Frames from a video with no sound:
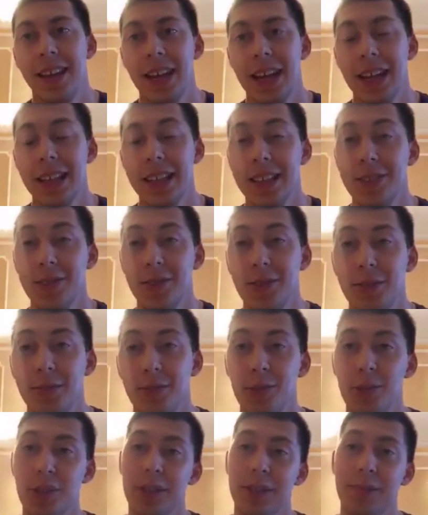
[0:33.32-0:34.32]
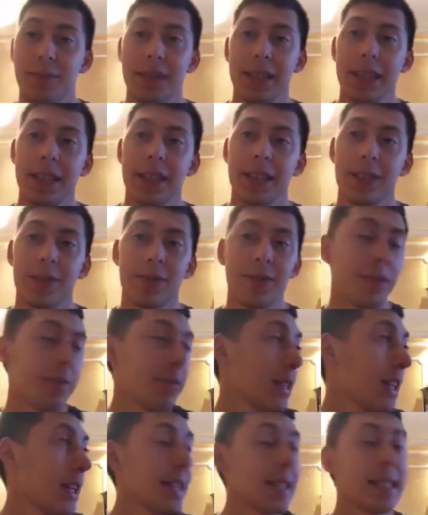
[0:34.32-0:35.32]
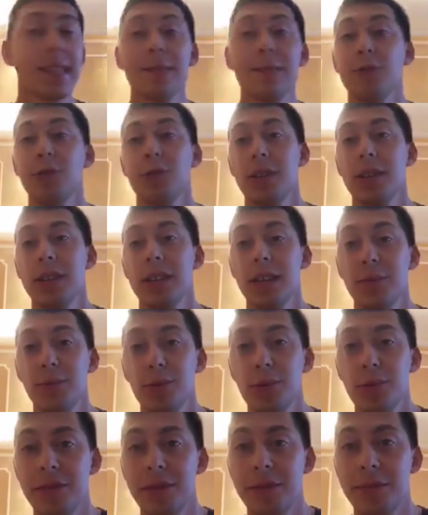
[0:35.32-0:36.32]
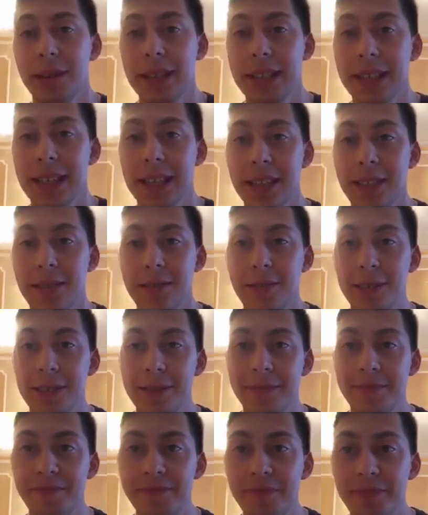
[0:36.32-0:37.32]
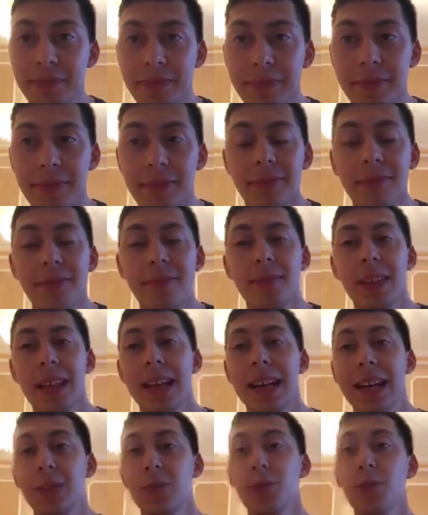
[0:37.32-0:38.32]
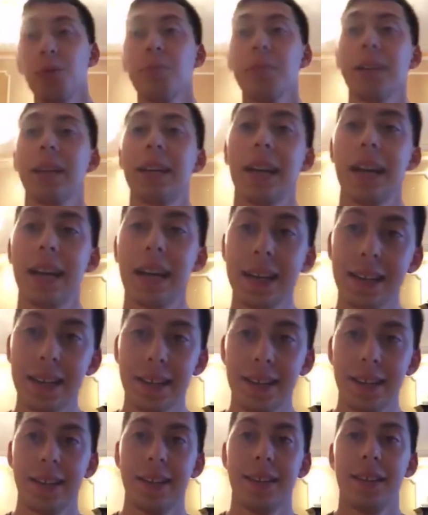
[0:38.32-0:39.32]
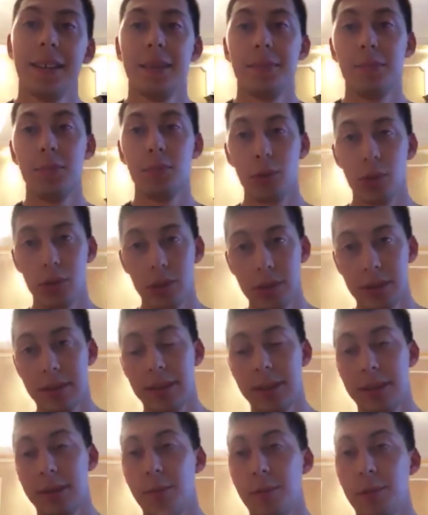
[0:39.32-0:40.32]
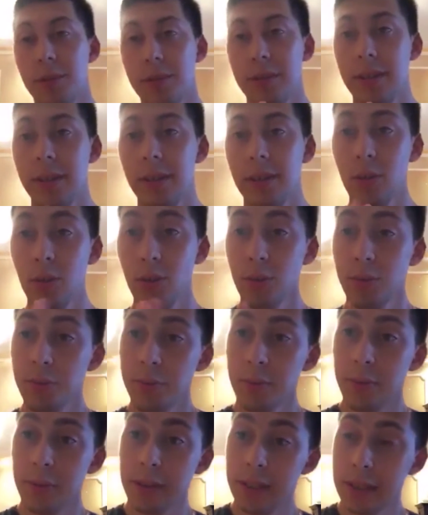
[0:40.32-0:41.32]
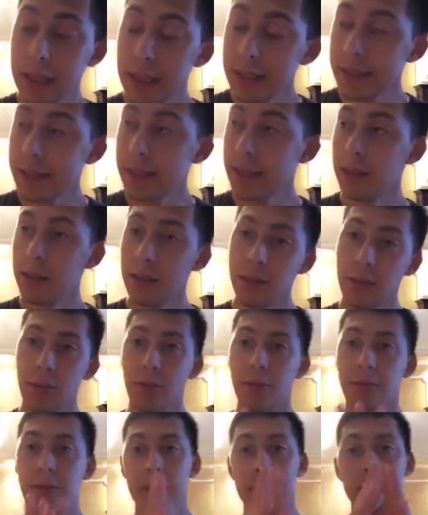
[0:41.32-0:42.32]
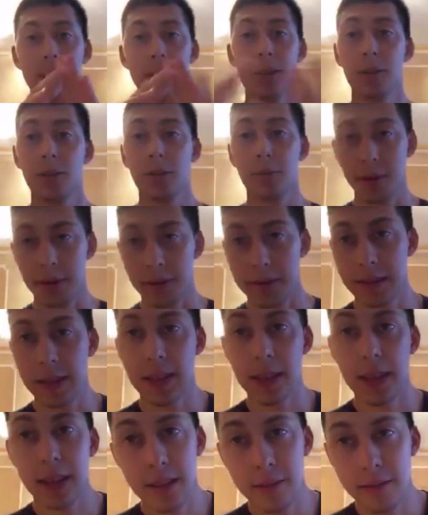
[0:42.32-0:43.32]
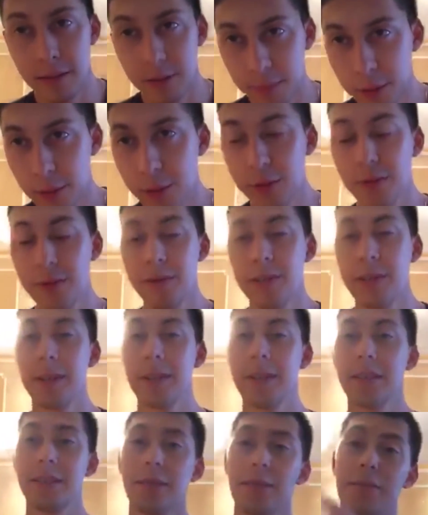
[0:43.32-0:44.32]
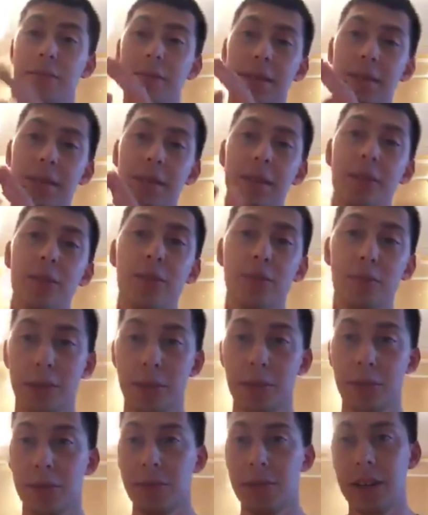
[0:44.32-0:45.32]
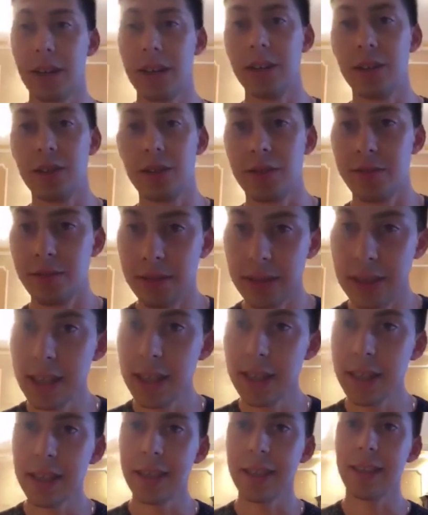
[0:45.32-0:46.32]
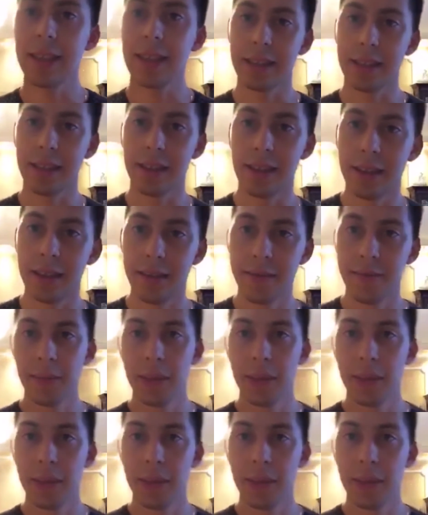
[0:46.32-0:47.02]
Отлично, можете написать также в комментарии. Сегодня я буду вам рассказывать о том, как можно заработать на YouTube, если у вас нет профессионального оборудования, если у вас нет большого количества денег и так далее.